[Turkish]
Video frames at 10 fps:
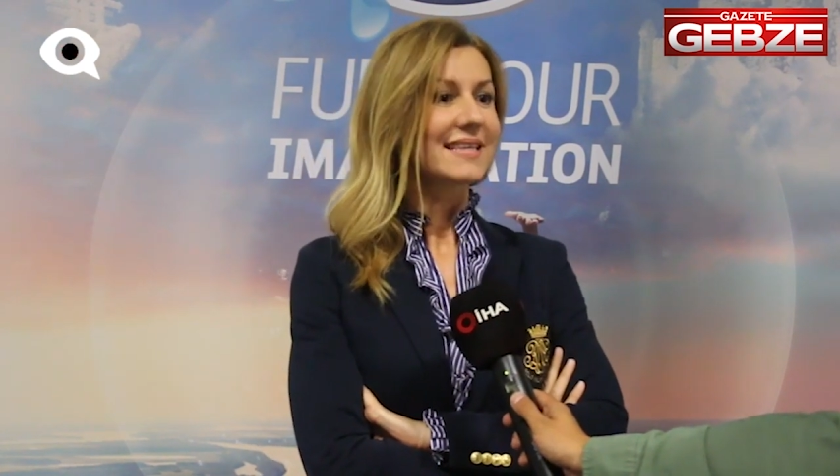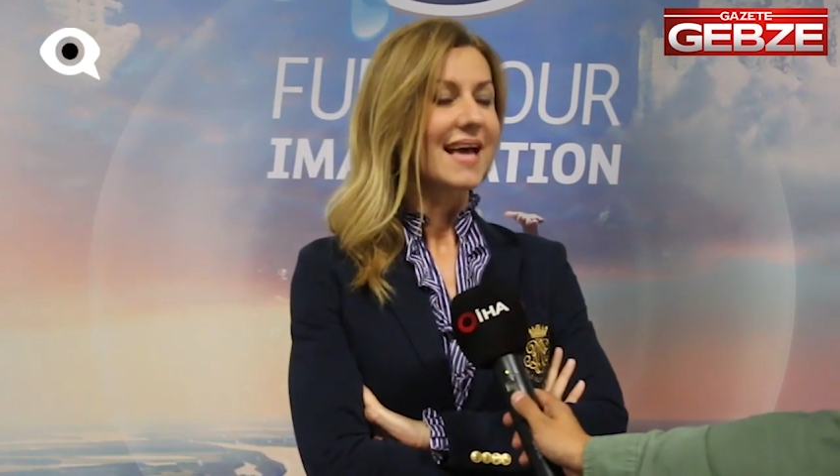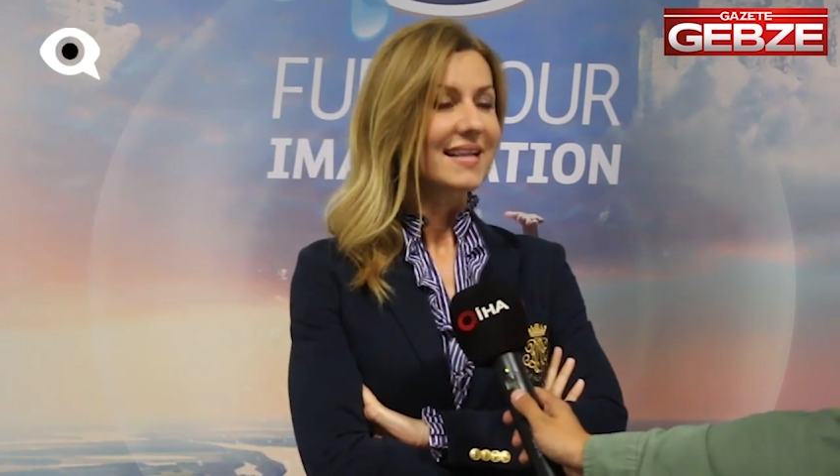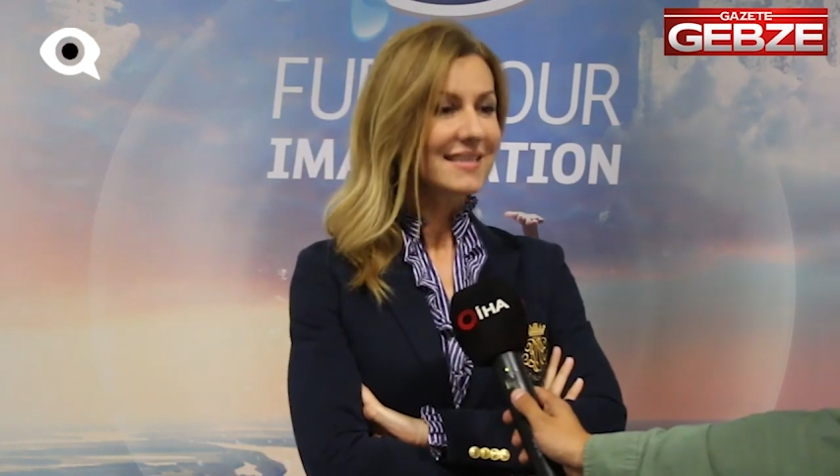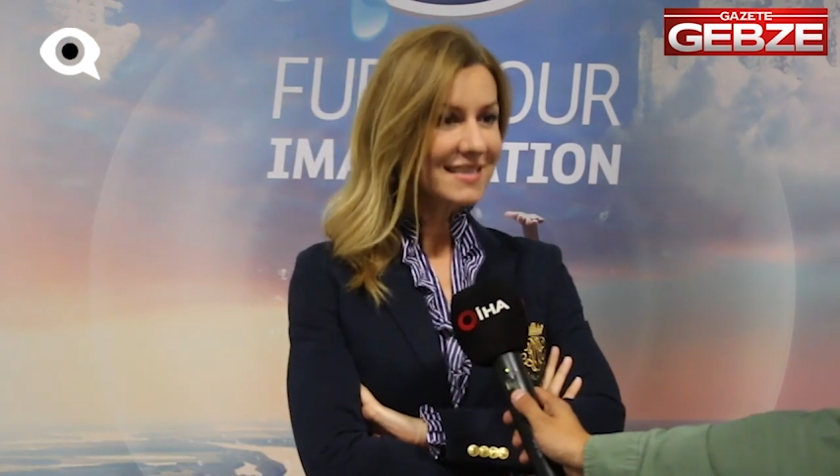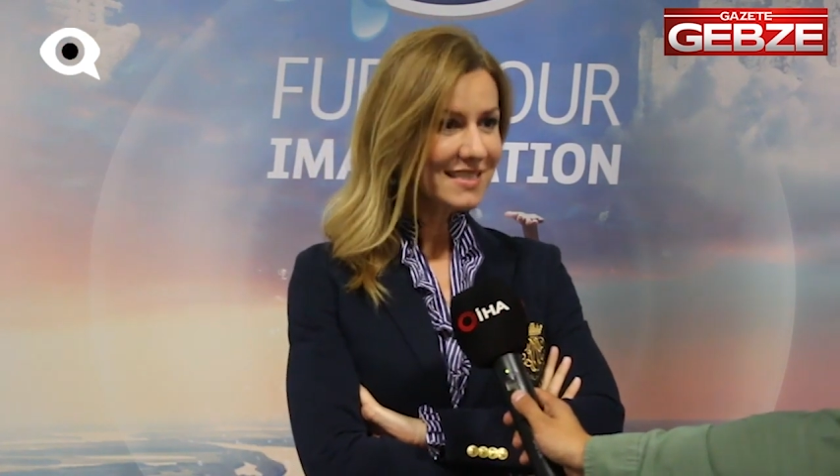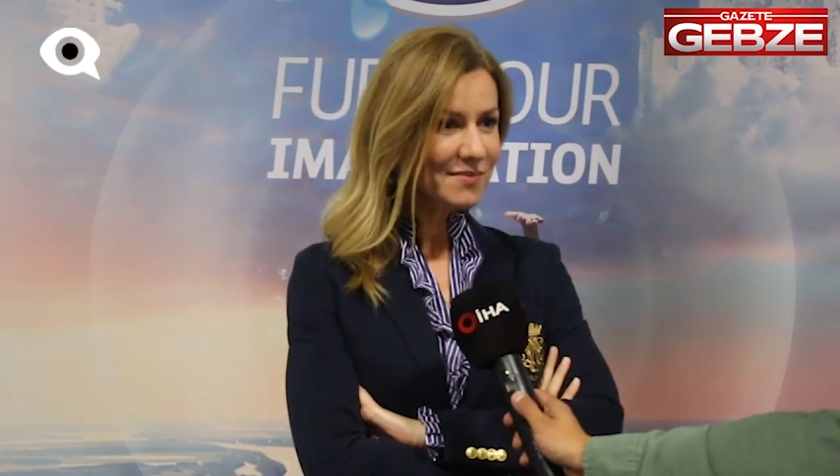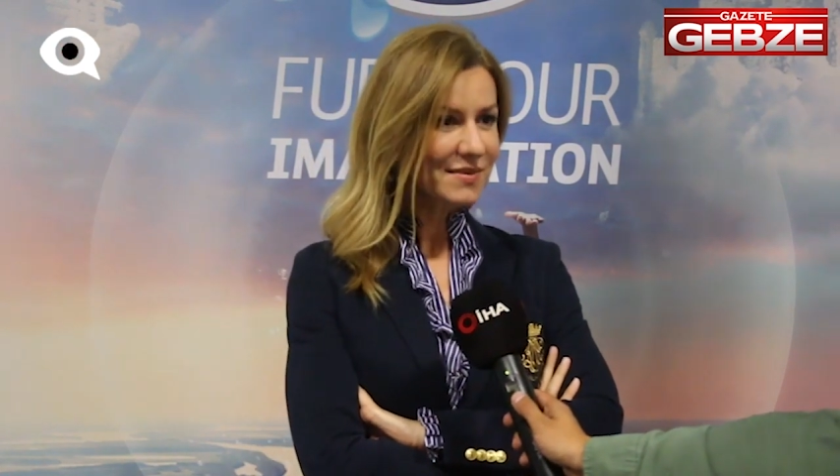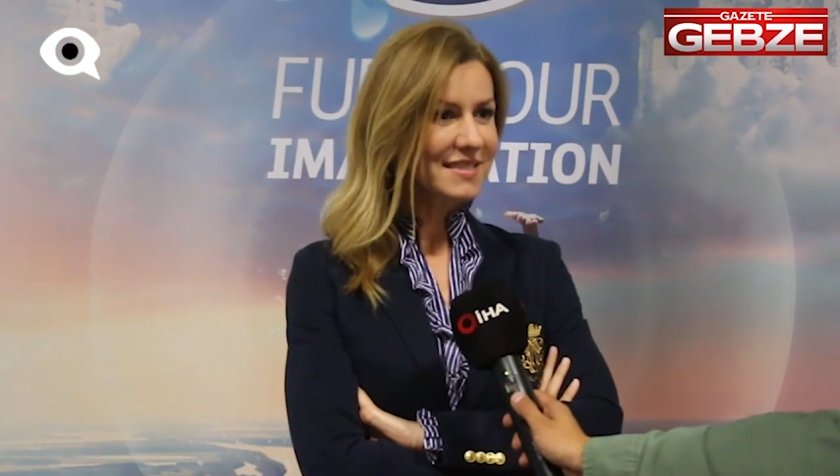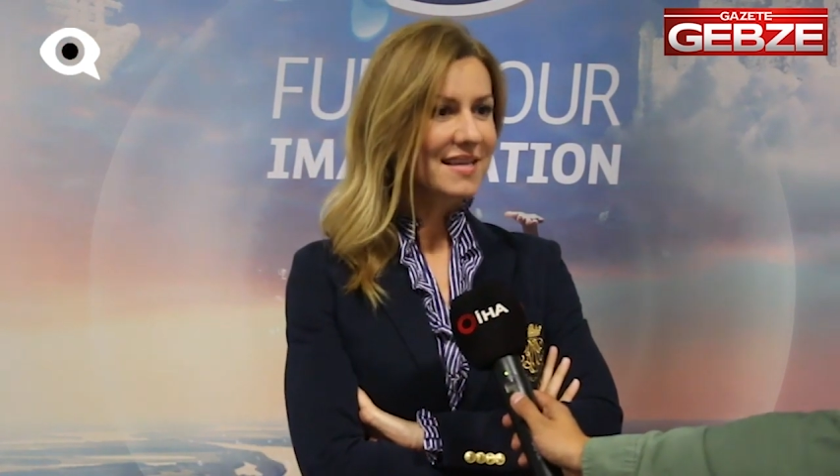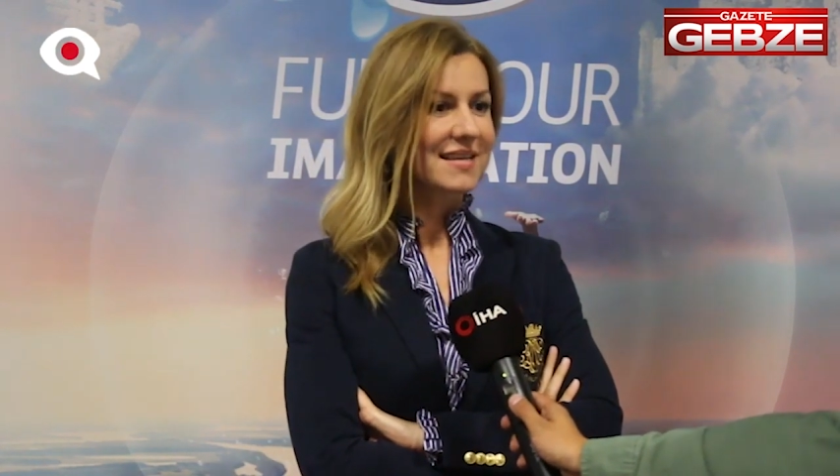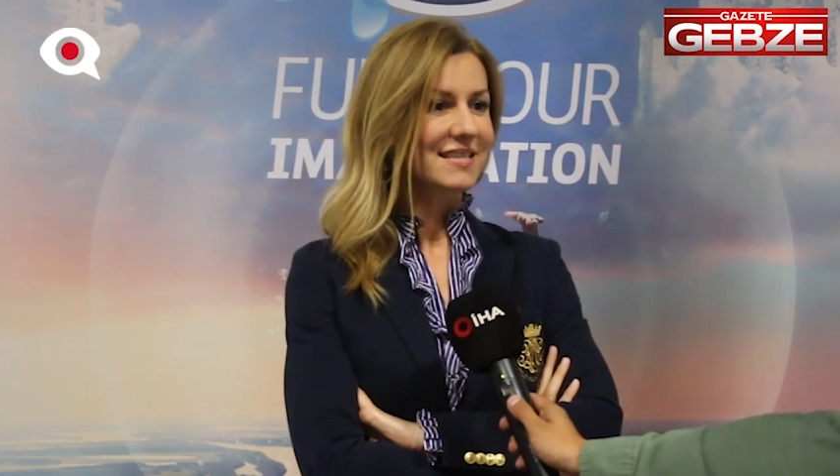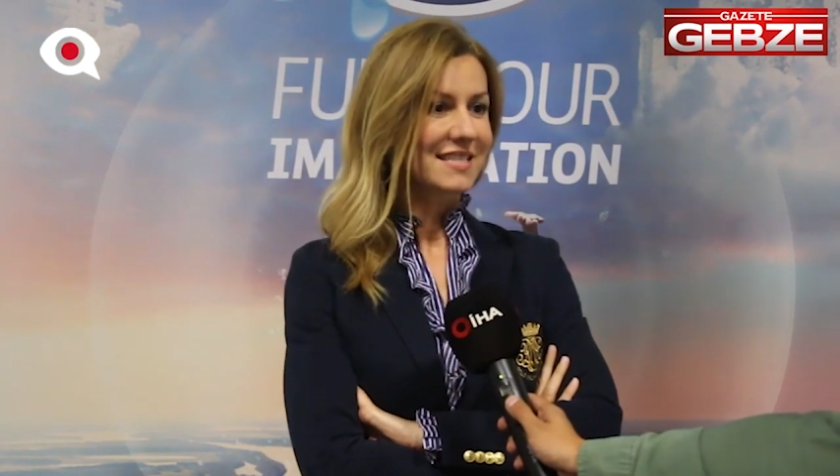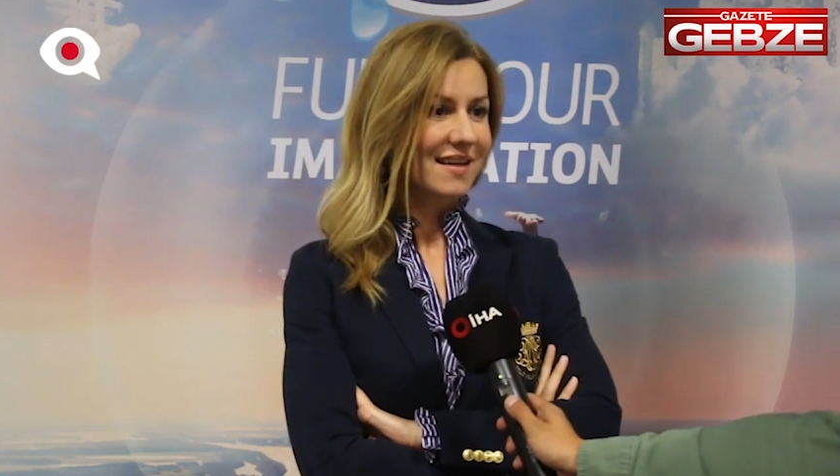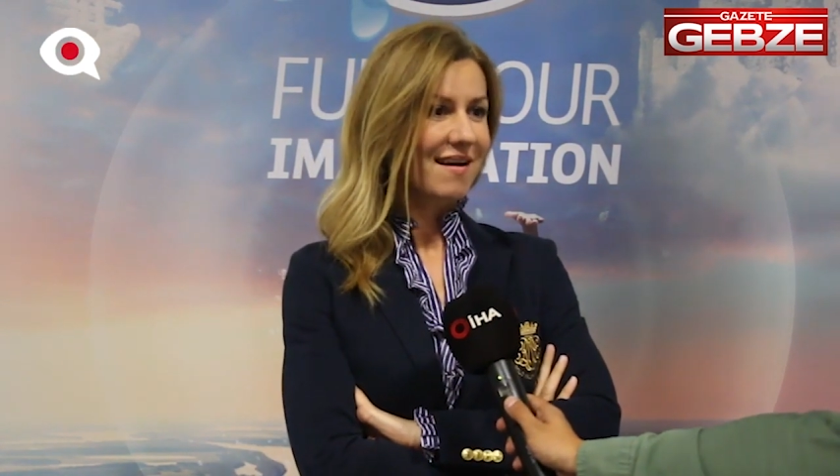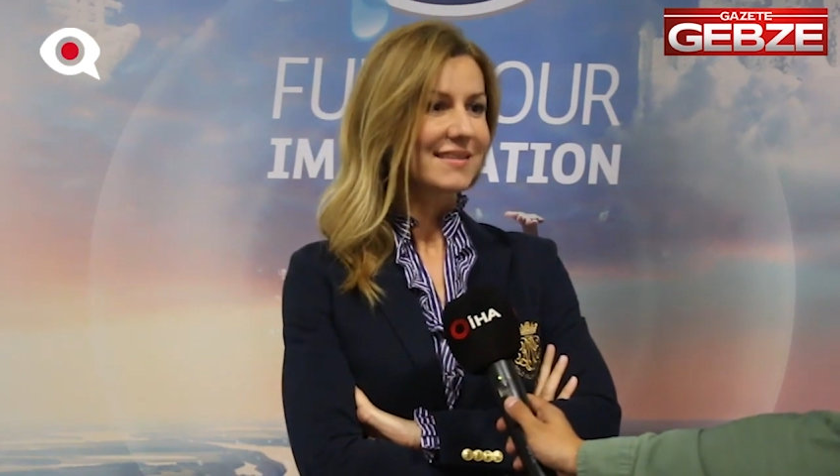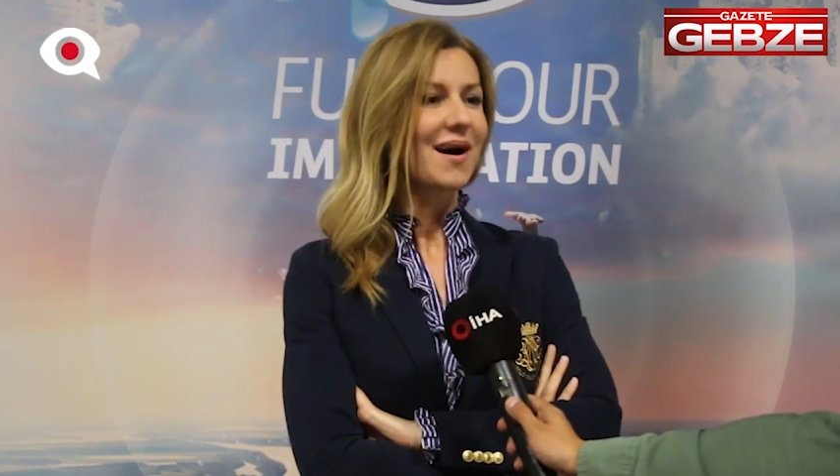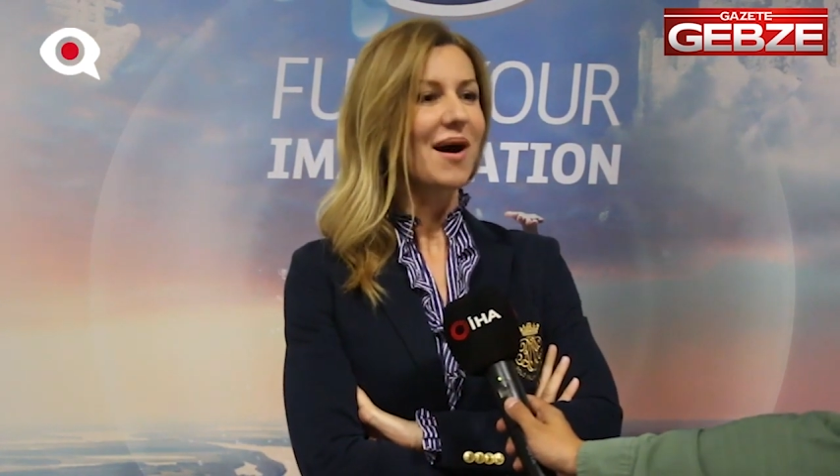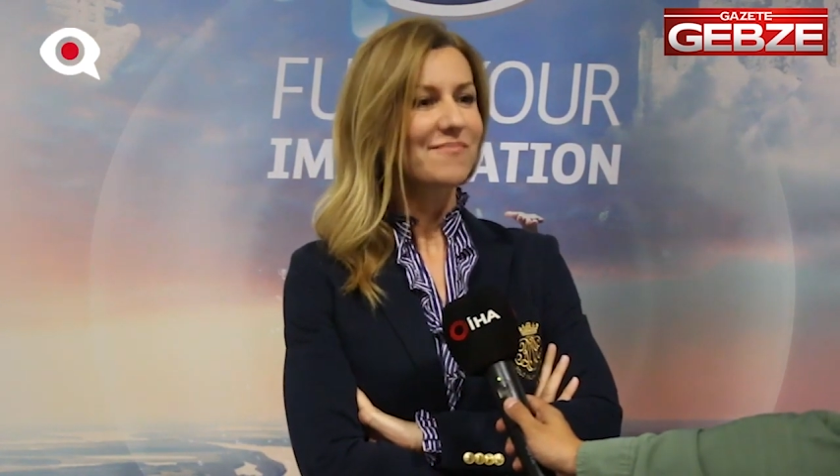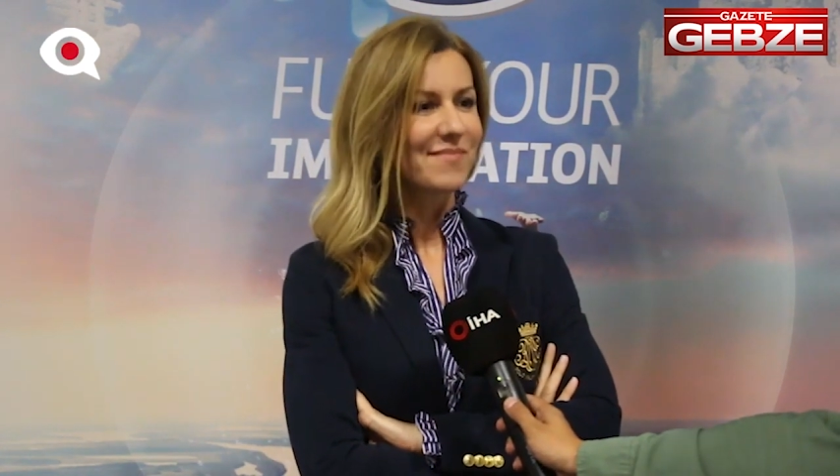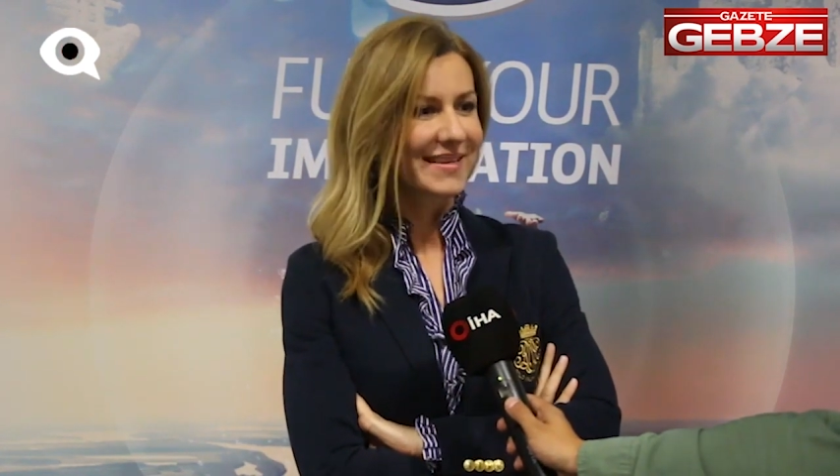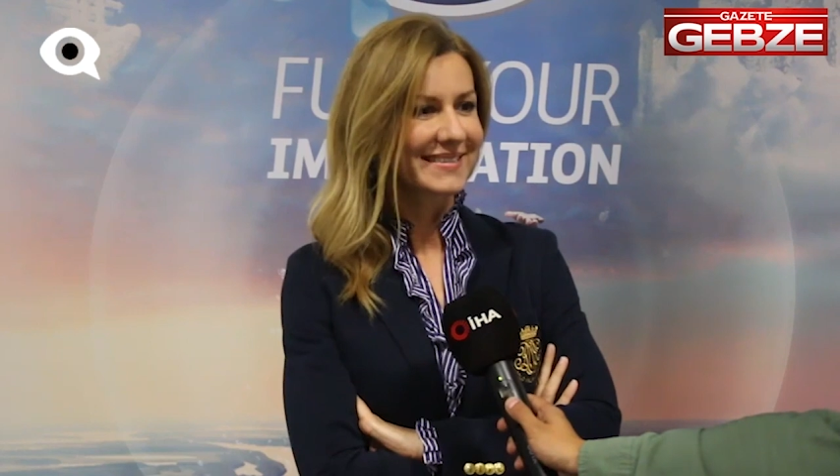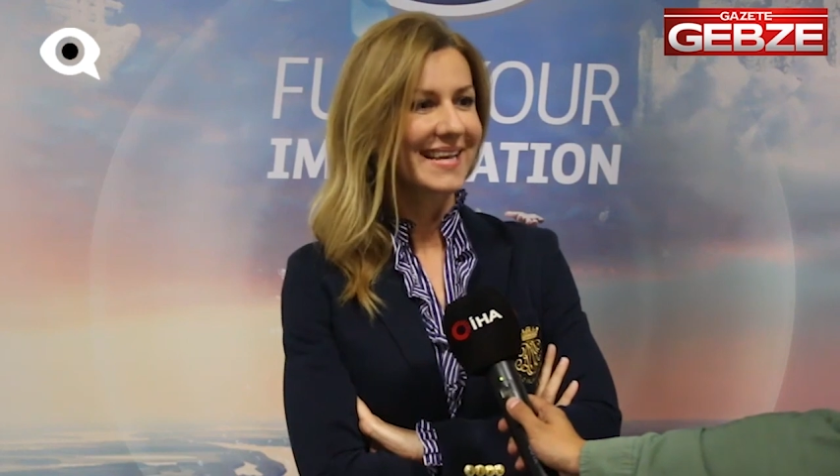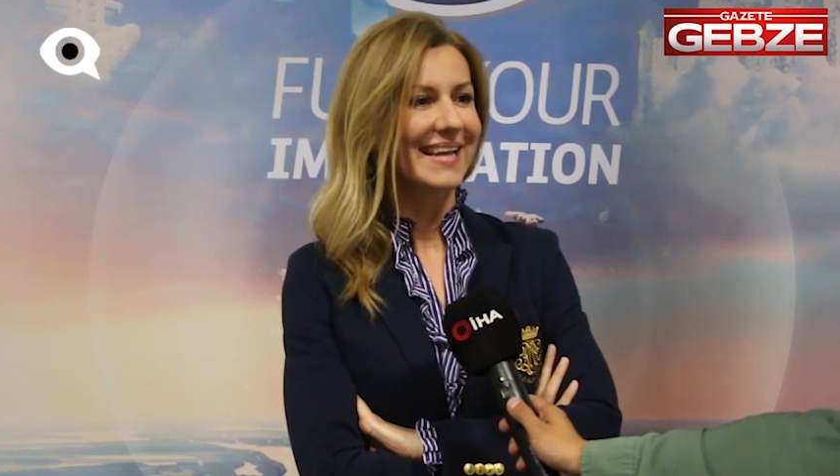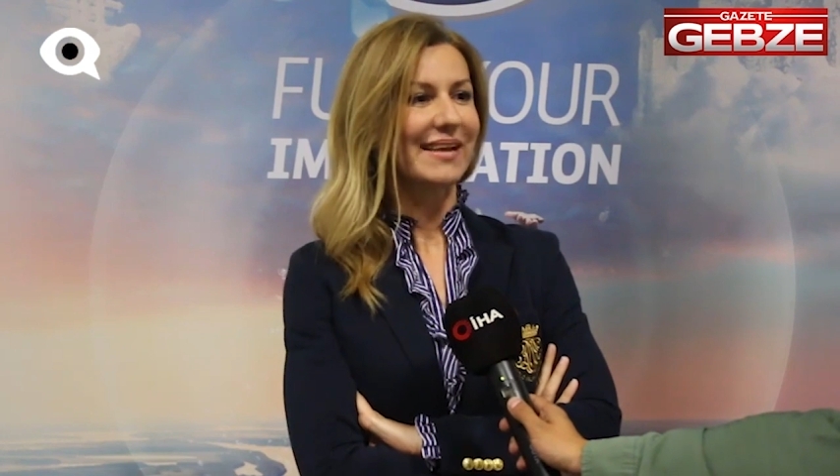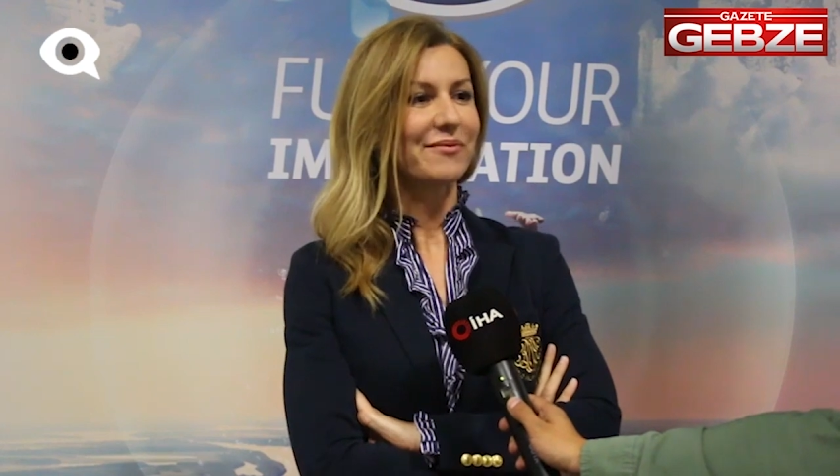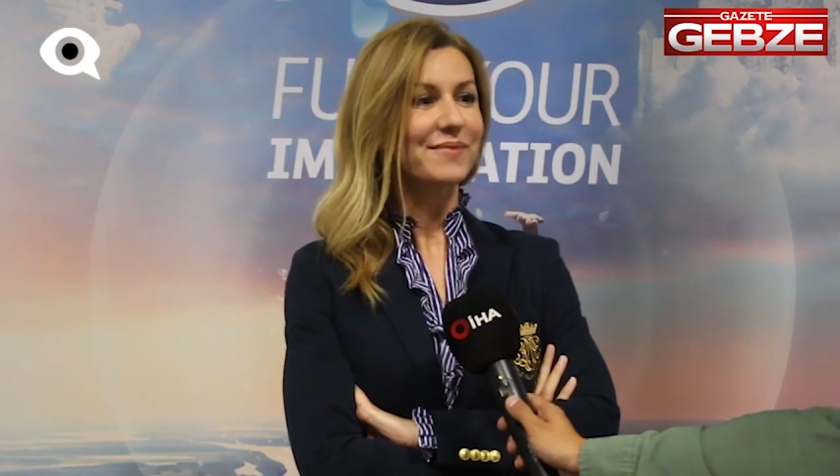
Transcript: kendi içimizde çıkan ham maddeyle,